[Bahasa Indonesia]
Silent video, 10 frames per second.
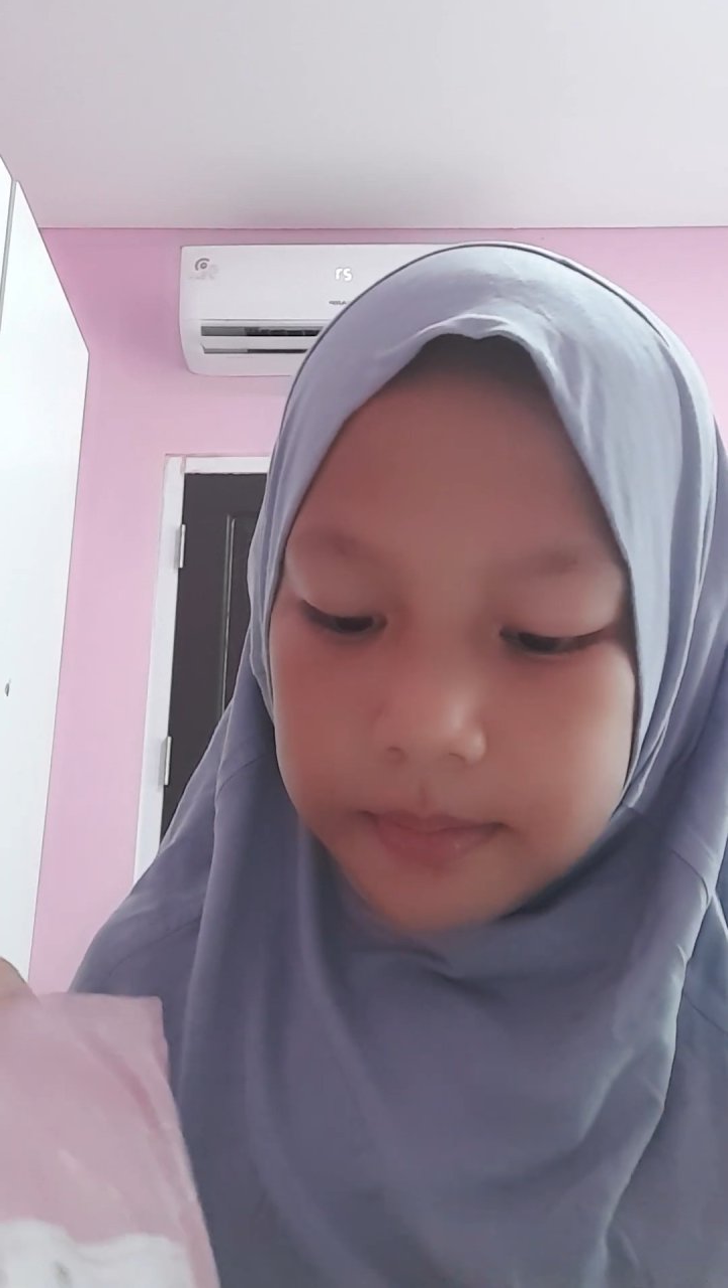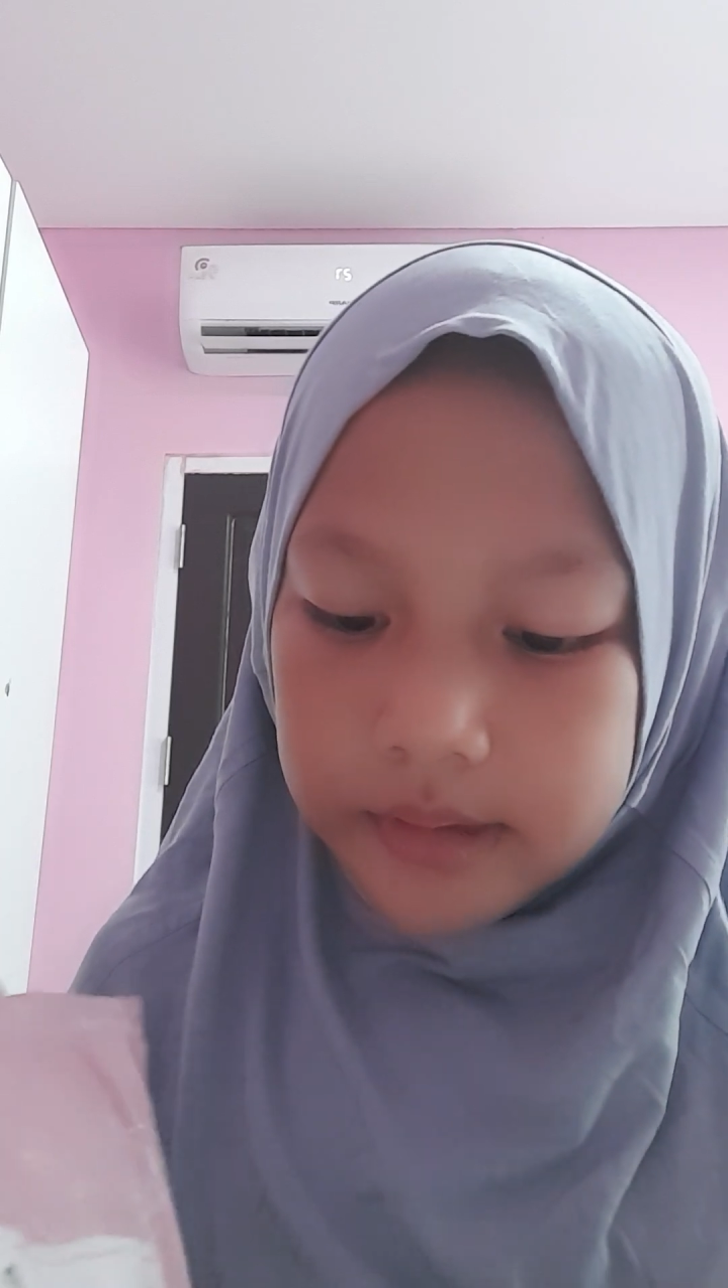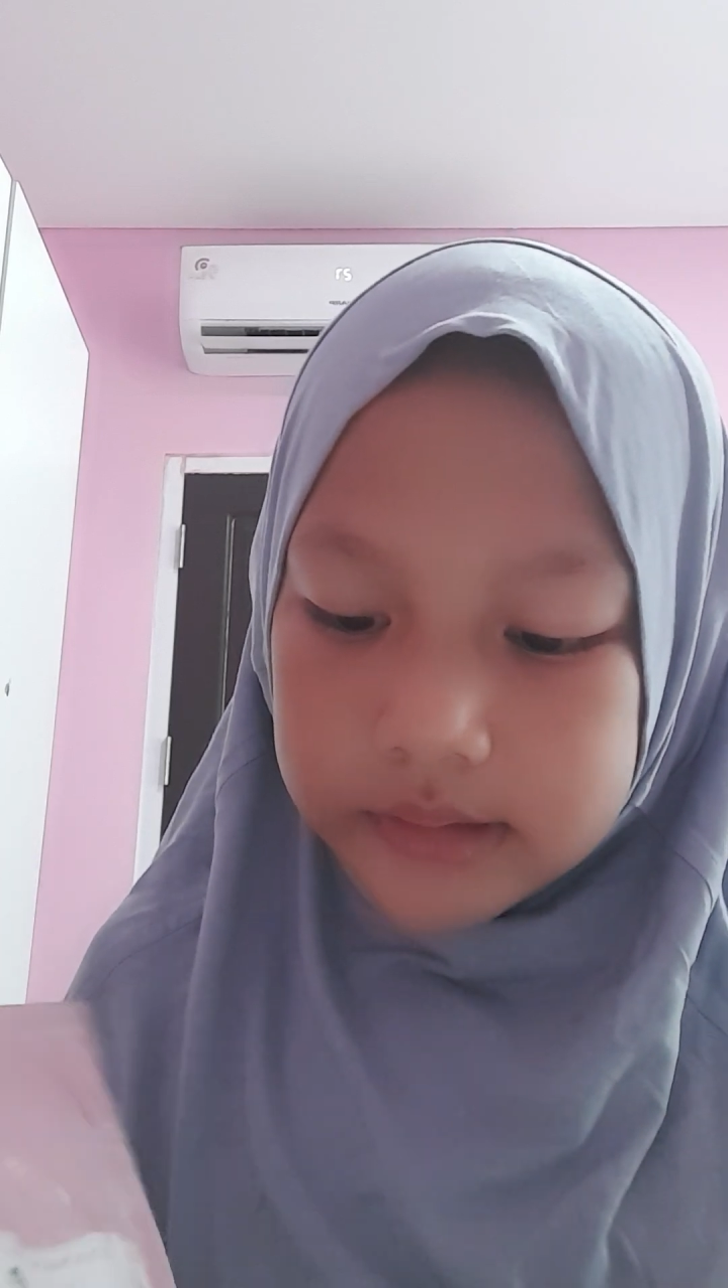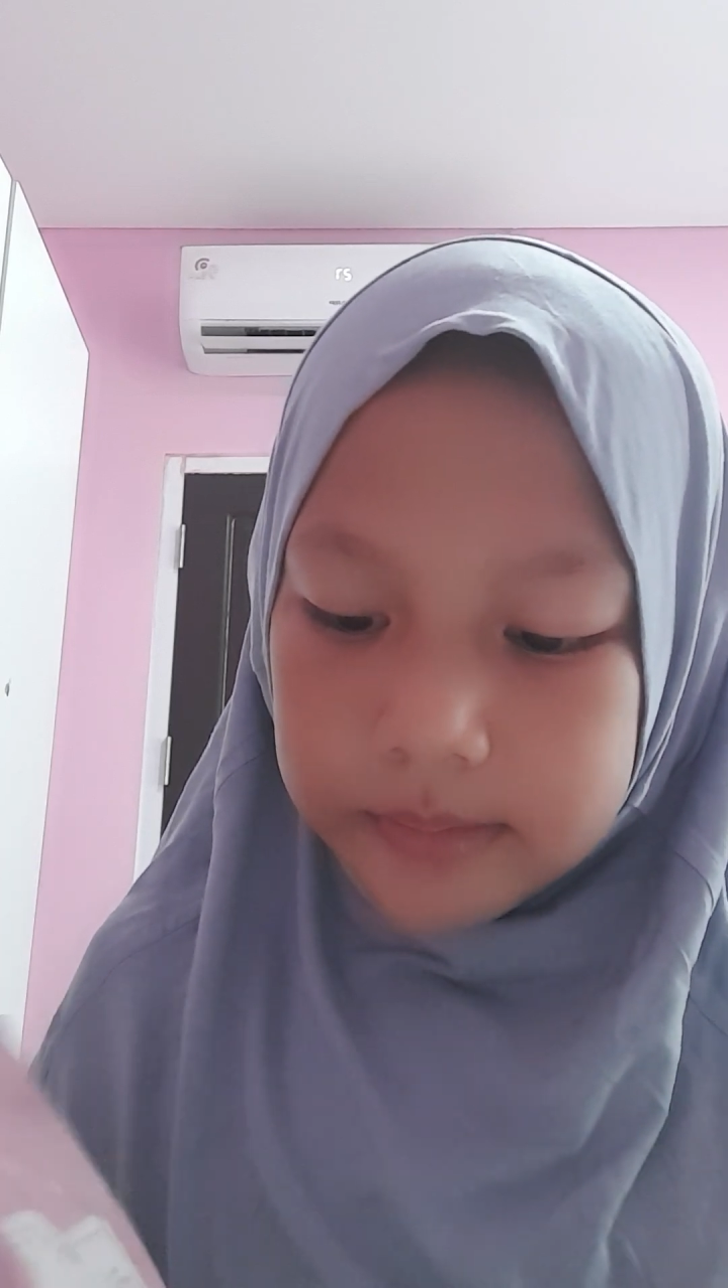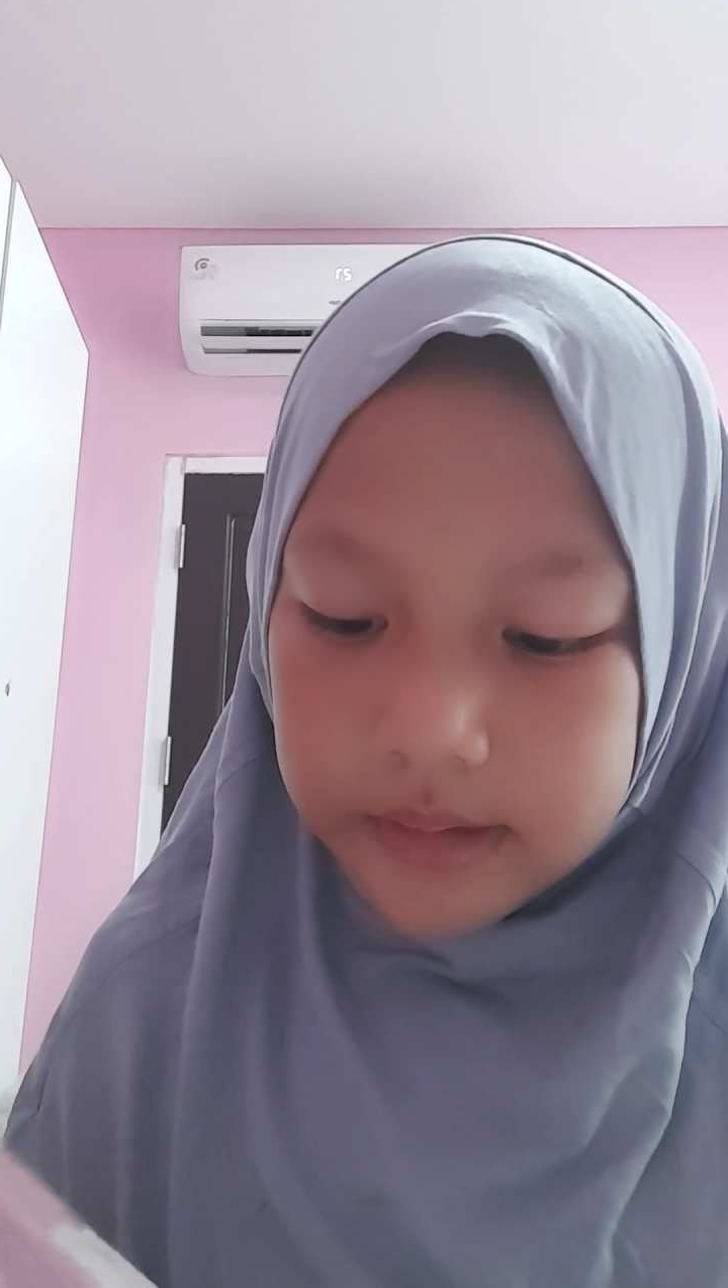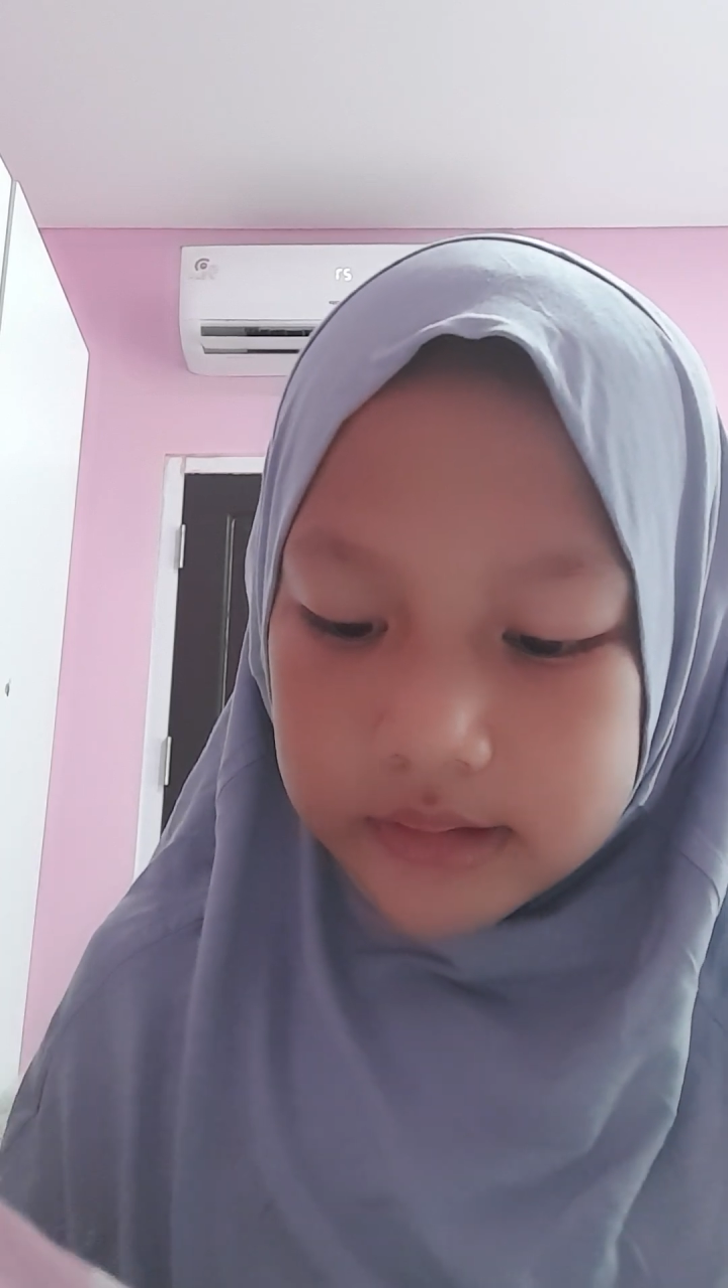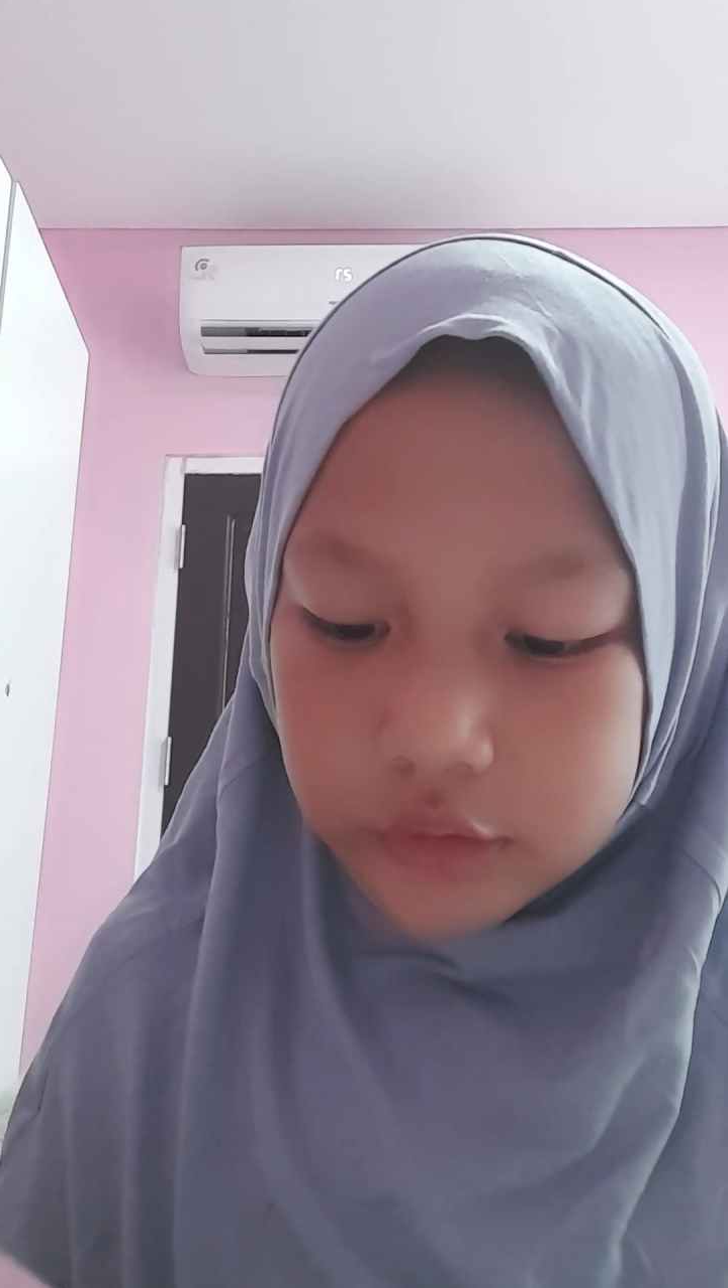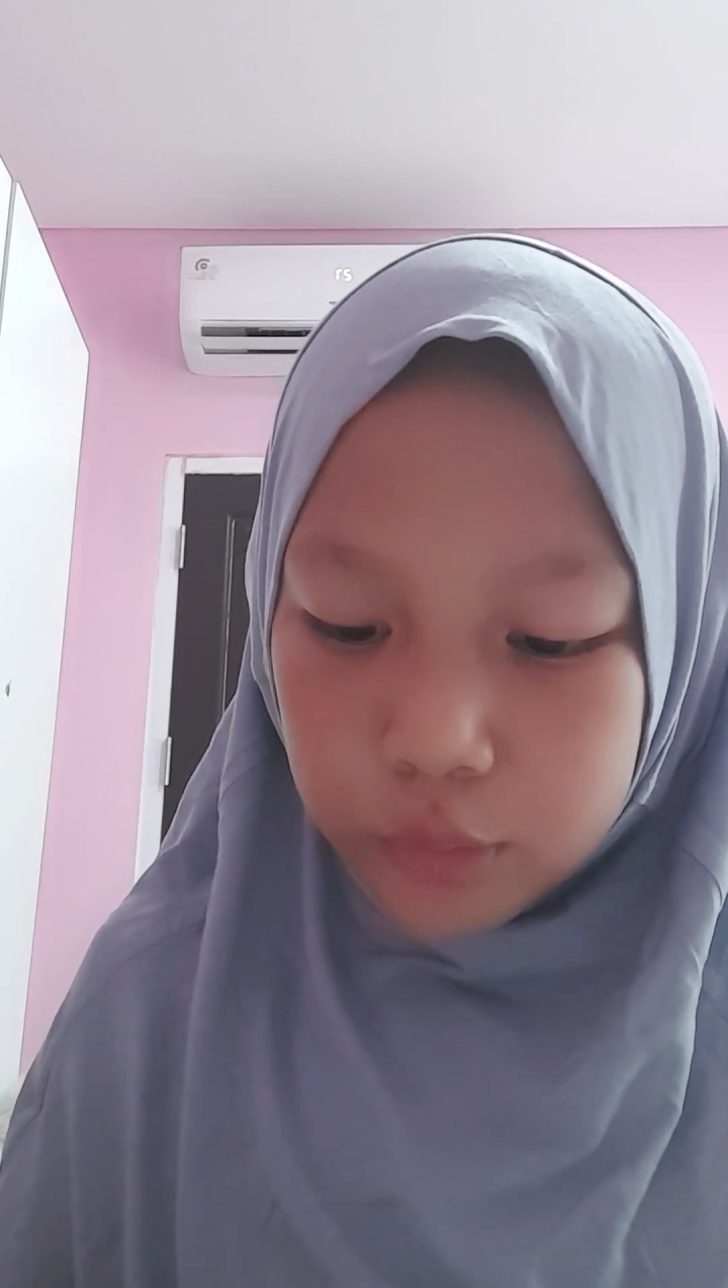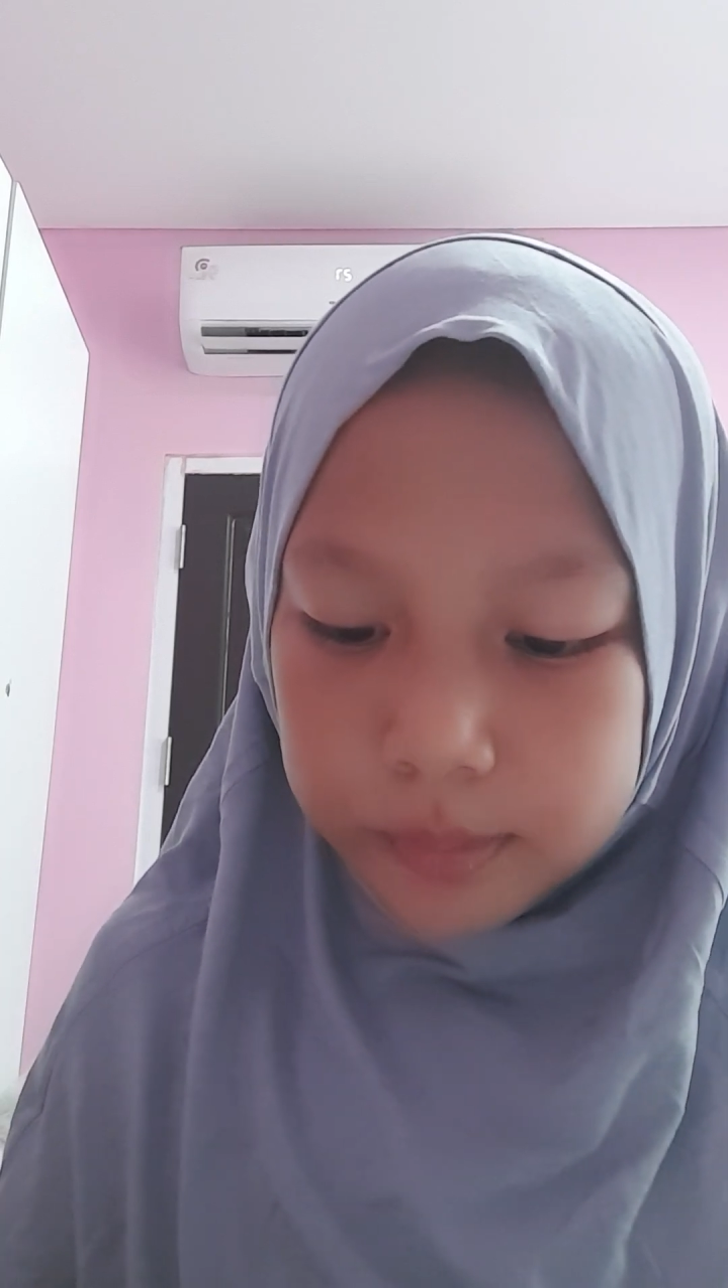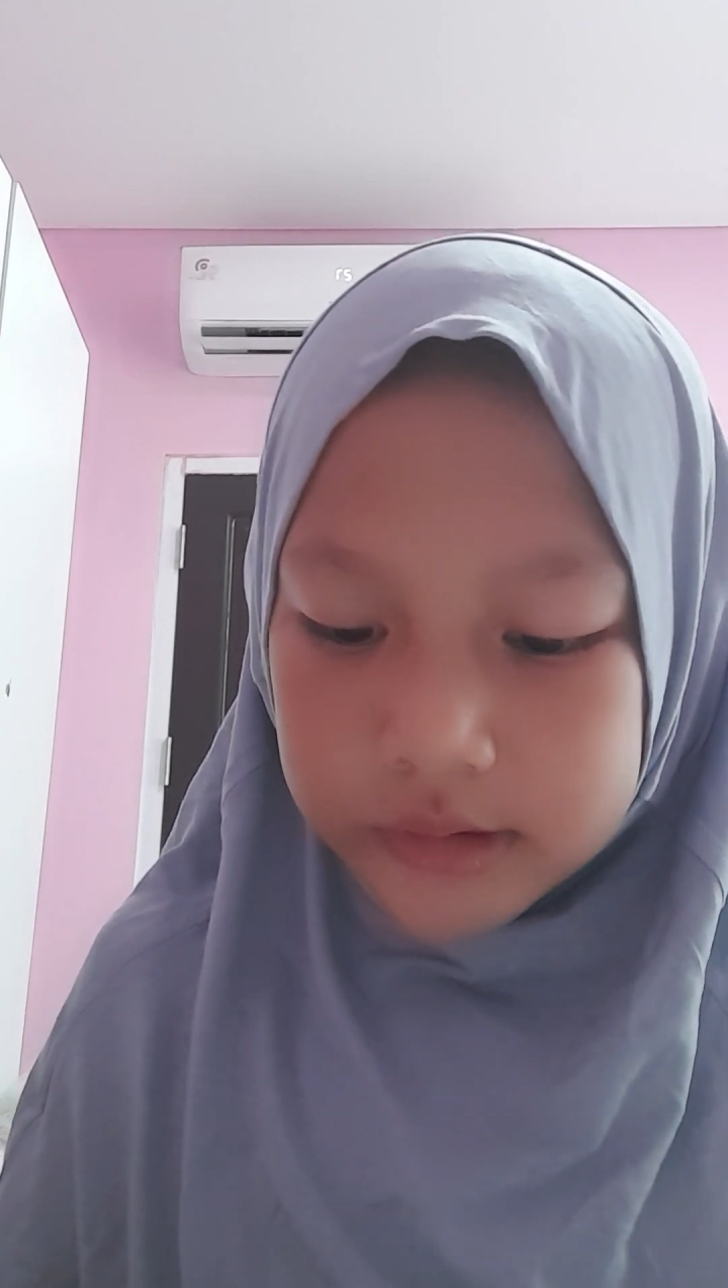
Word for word: benar-benar super